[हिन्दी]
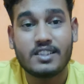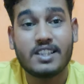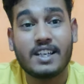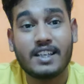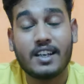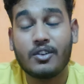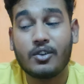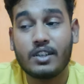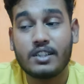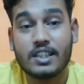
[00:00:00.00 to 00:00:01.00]
डिजाइनिंग का
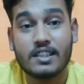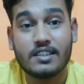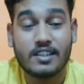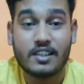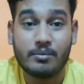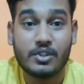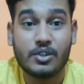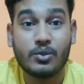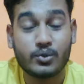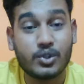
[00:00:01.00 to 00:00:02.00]
नॉलेज है इंजीनियरिंग
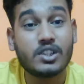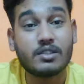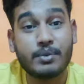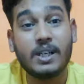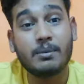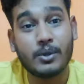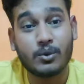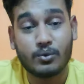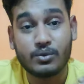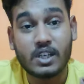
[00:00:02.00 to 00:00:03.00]
की हो जिस फील्ड में
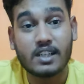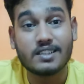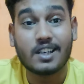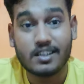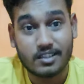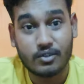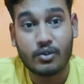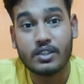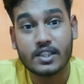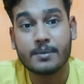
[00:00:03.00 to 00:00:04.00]
हो उसका अच्छा खासा
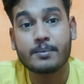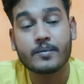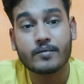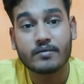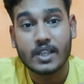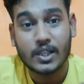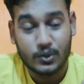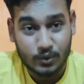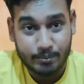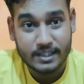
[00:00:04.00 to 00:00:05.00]
नॉलेज है
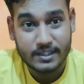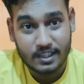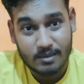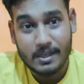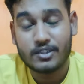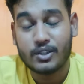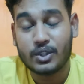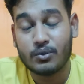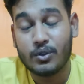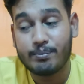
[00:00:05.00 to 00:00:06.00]
तो पैसा कमा
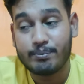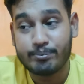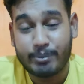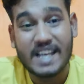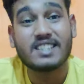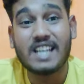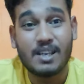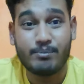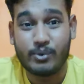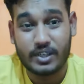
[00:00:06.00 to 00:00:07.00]
सकते हो पैसा
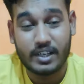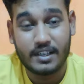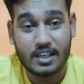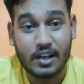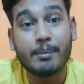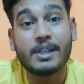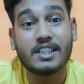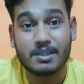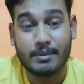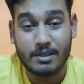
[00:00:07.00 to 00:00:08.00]
इंपॉर्टेंट है अभी
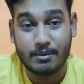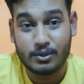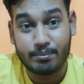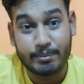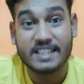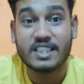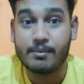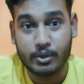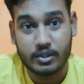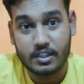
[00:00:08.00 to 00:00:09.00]
के ज़माने में तो पैसा
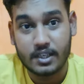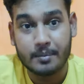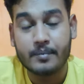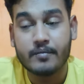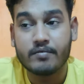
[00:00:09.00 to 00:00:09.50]
इंपॉर्टेंट है